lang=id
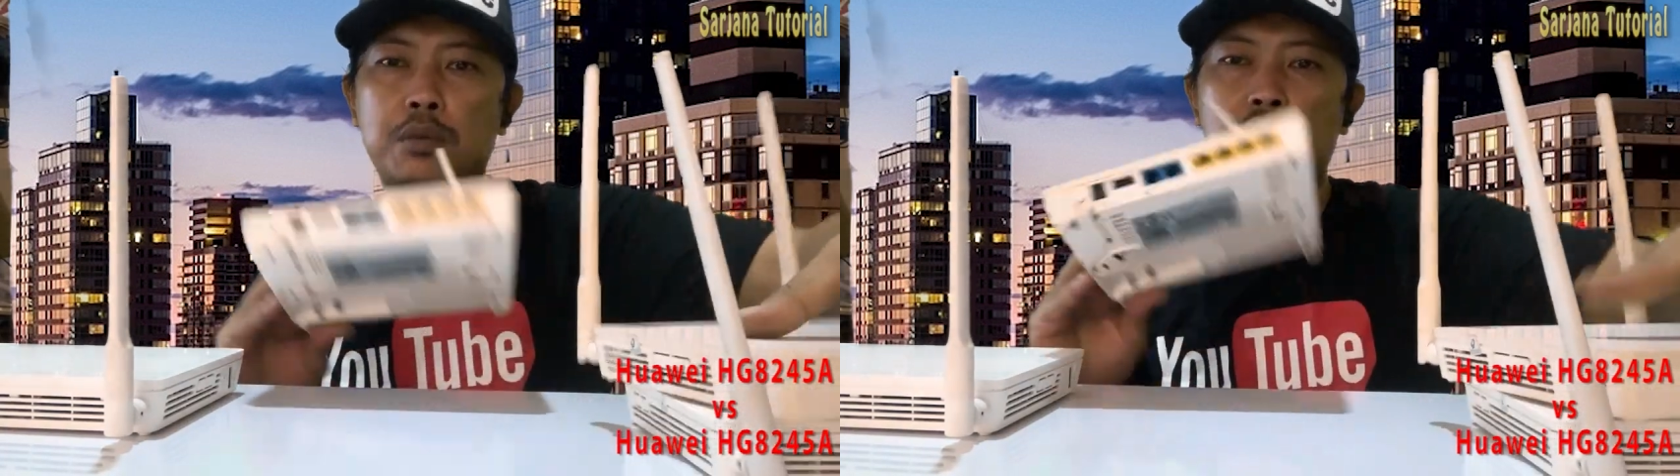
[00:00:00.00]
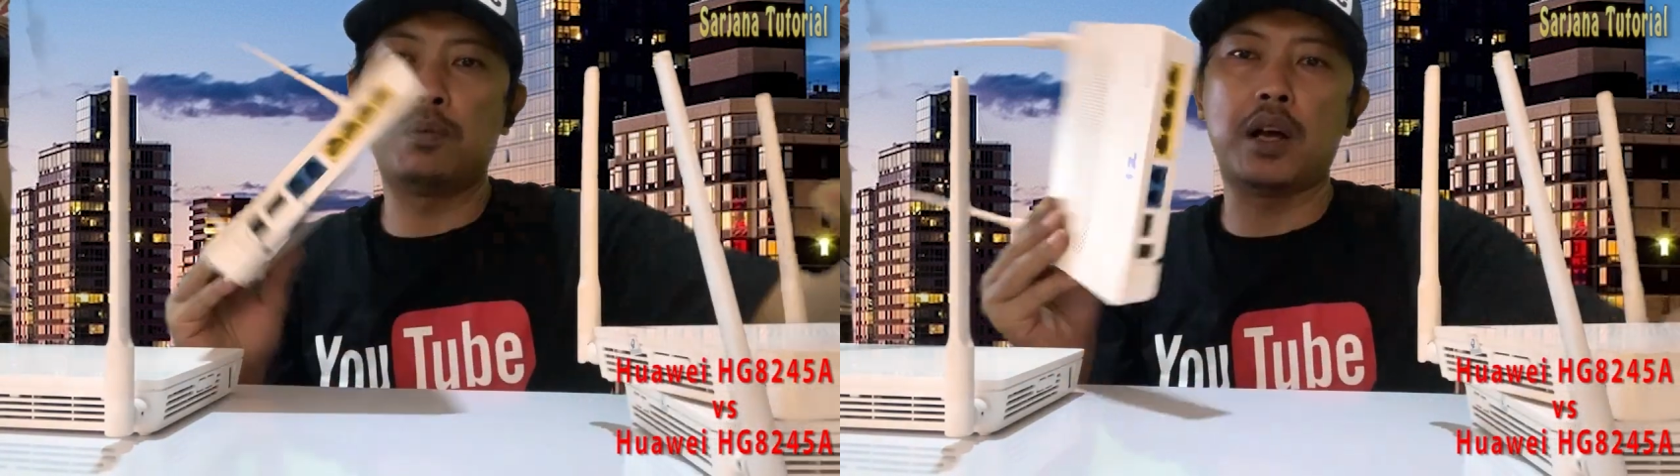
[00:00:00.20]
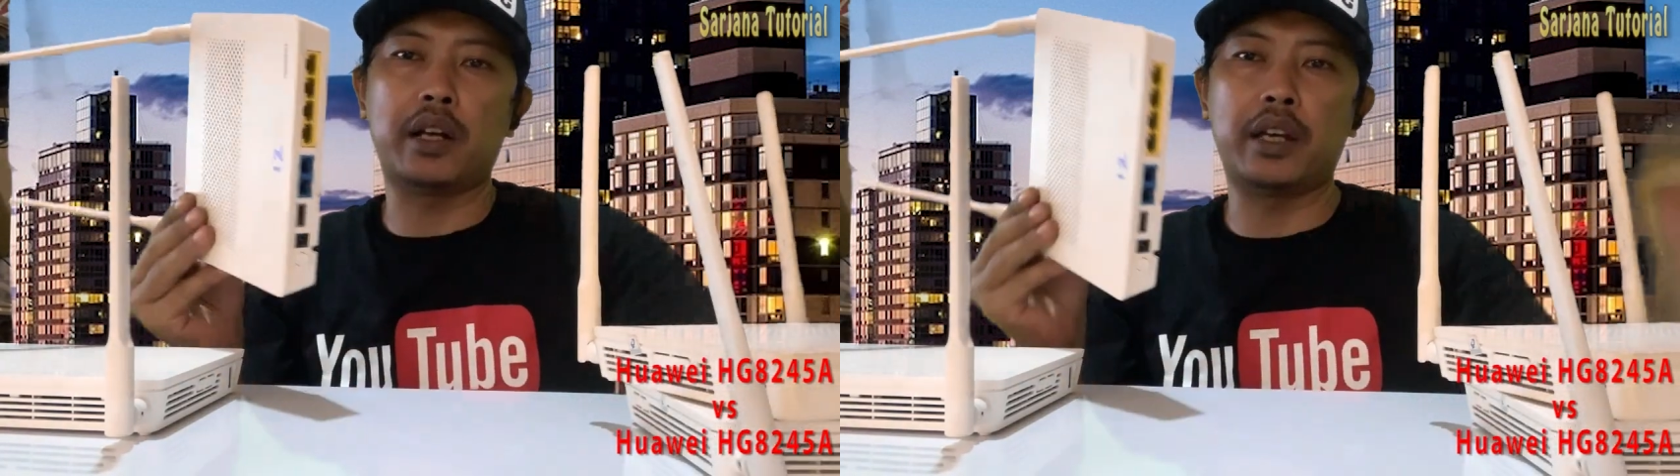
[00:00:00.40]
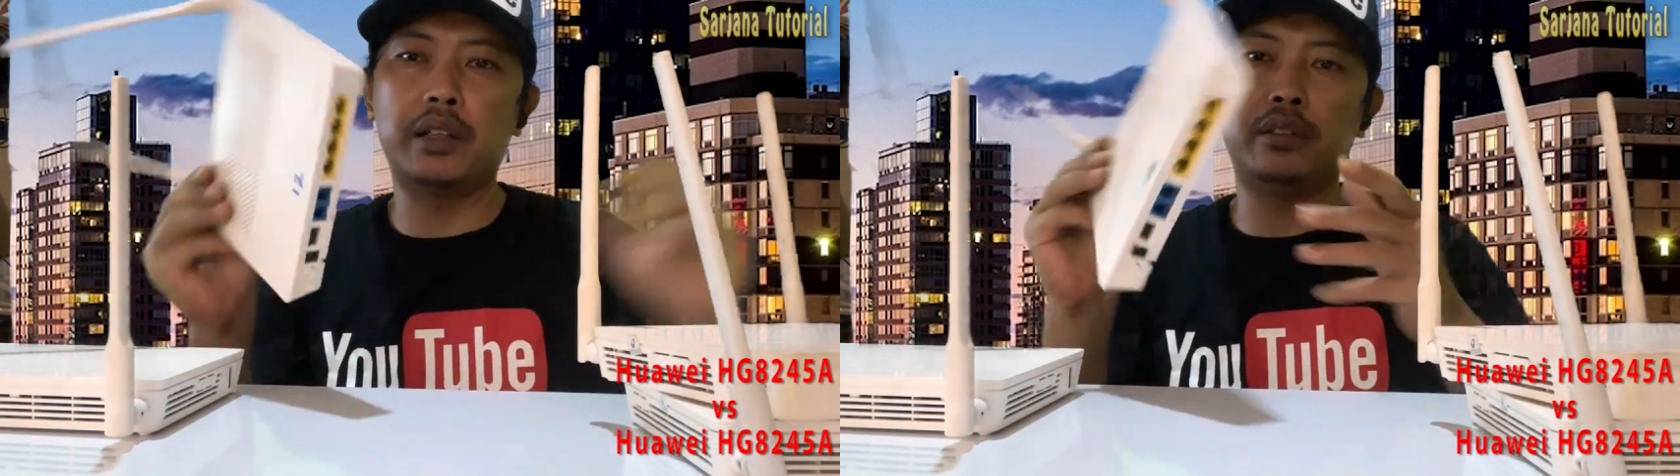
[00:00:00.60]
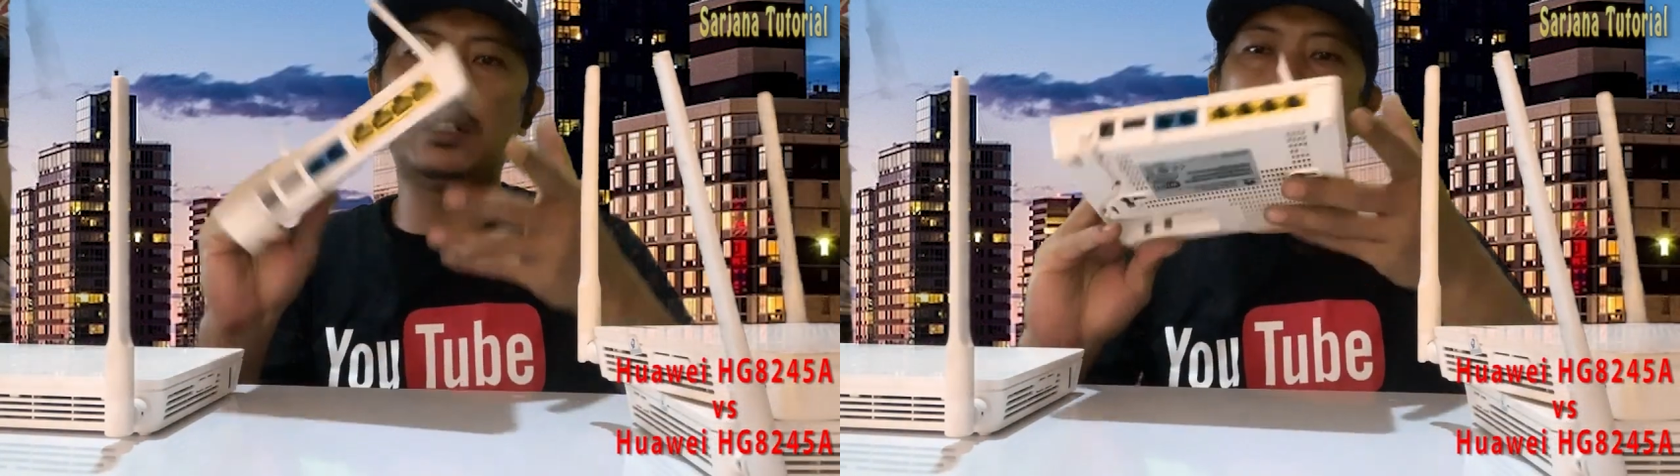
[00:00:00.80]
tidak bisa dipakai
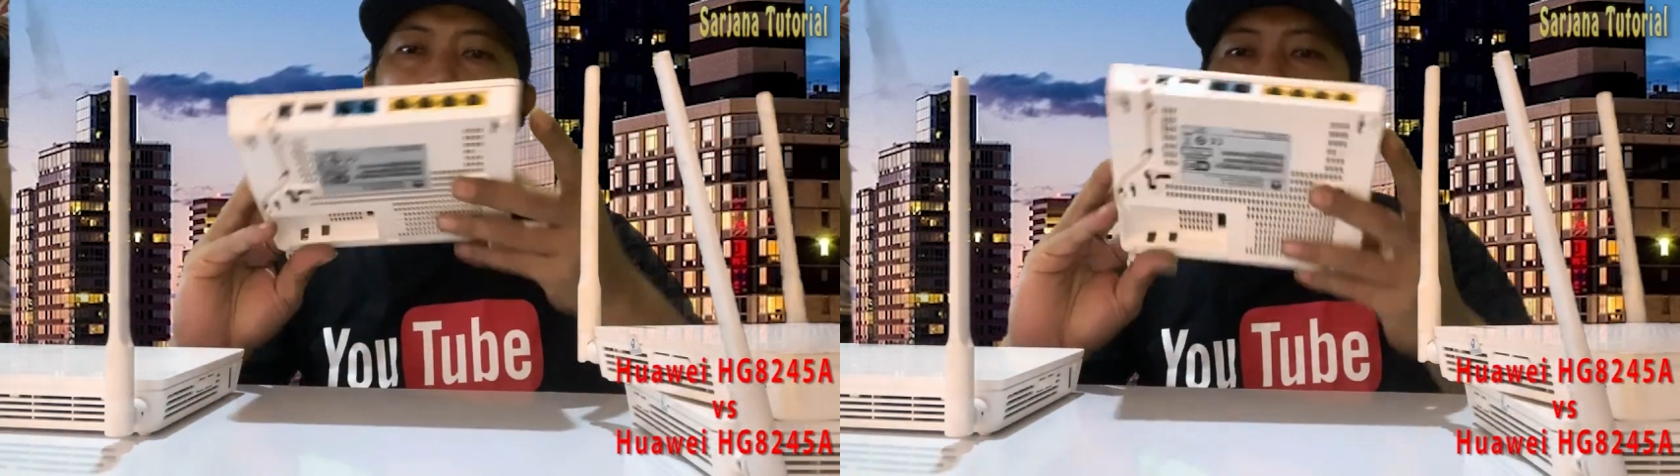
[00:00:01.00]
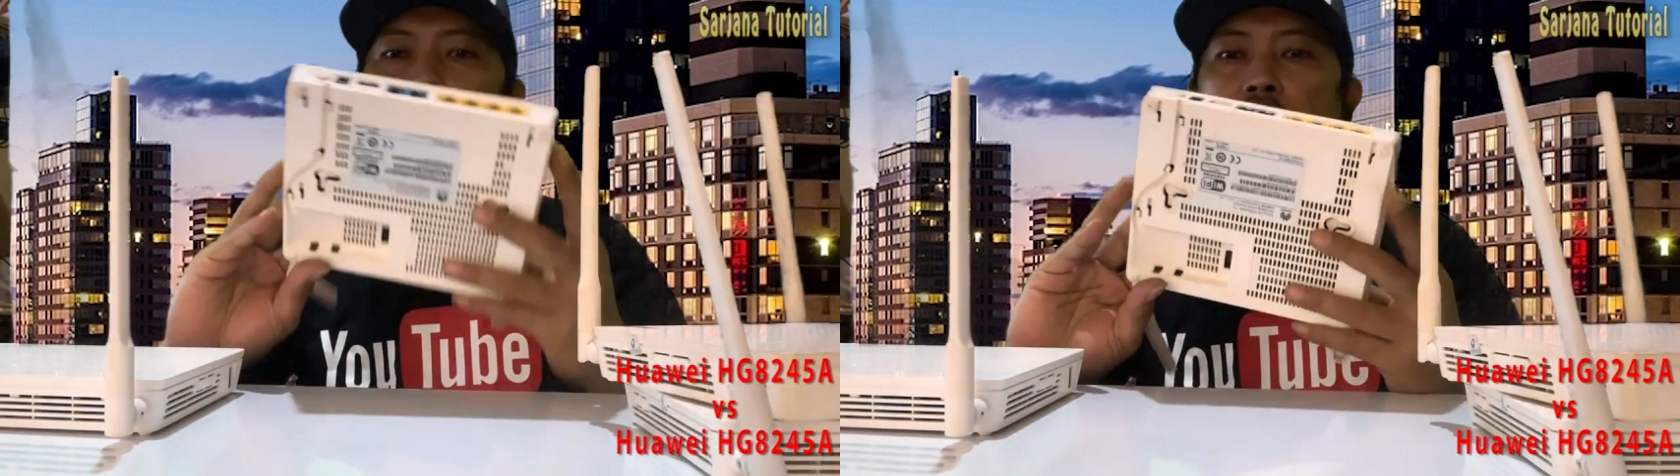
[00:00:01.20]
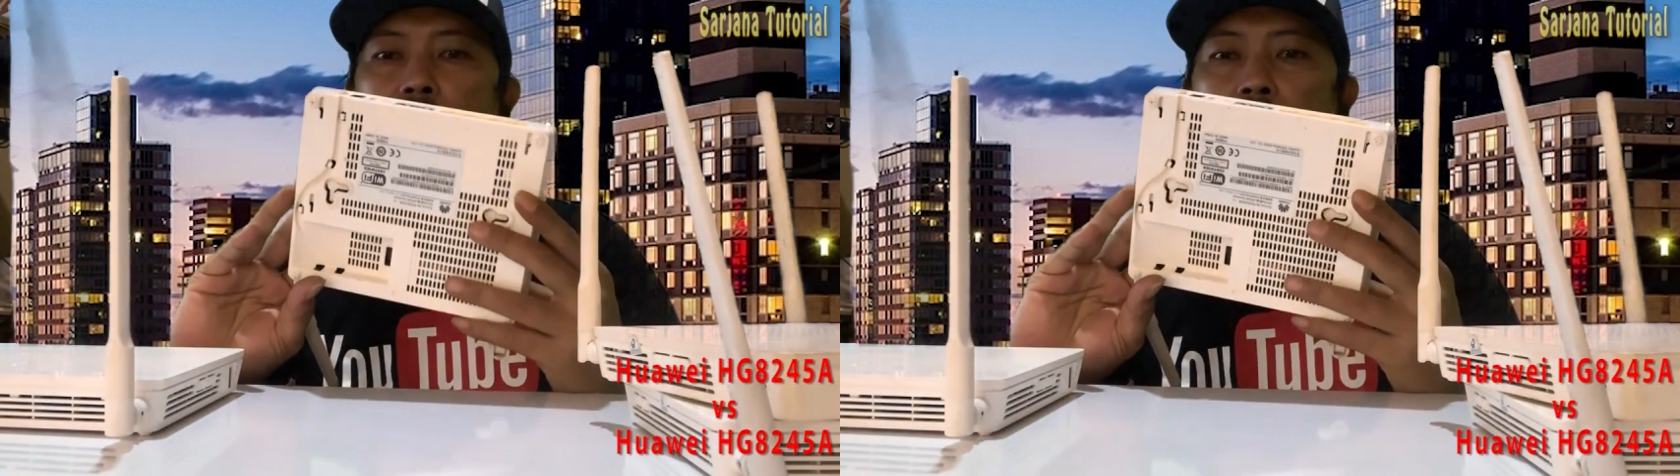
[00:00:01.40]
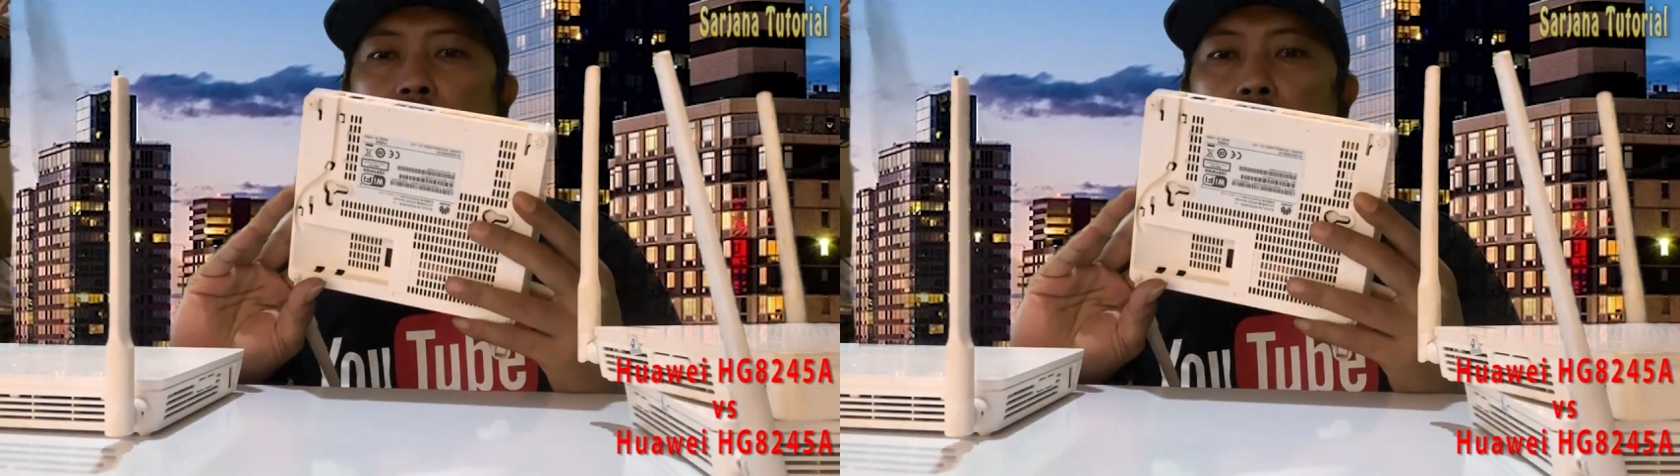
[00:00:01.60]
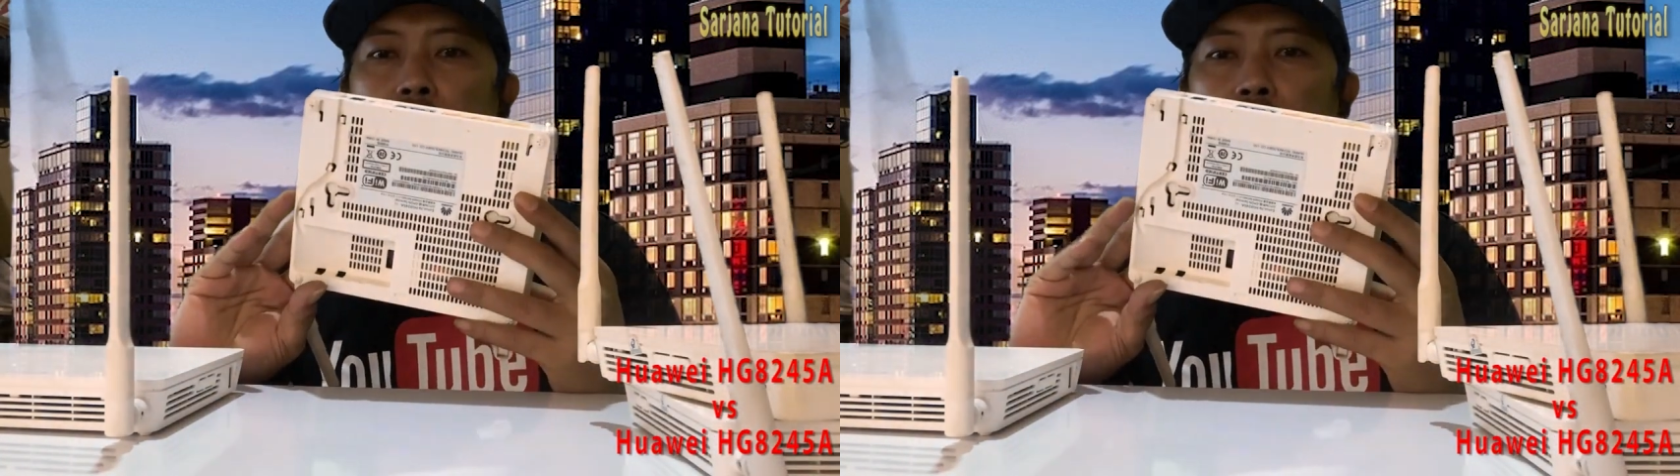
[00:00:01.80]
sama
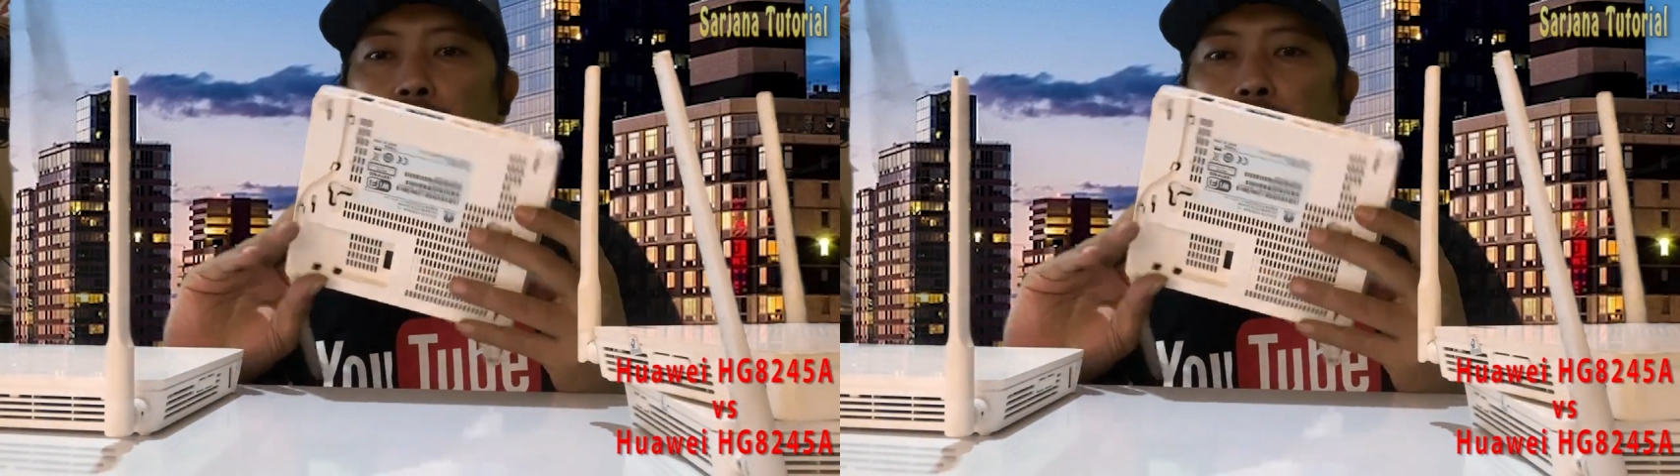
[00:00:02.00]
persis